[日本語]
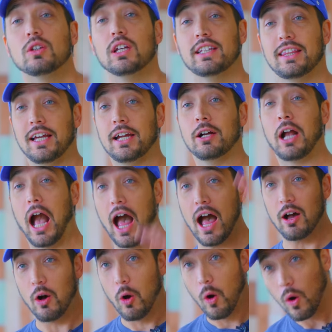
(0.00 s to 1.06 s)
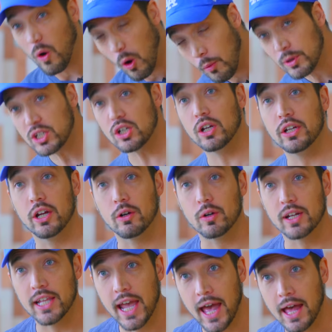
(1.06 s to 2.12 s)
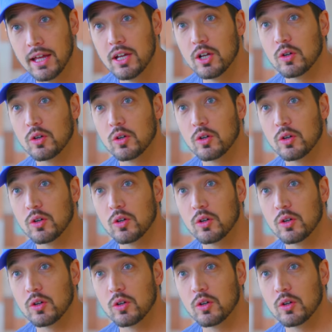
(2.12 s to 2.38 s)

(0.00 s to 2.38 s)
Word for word: いこと言ってあげようか。面白いのよこれね。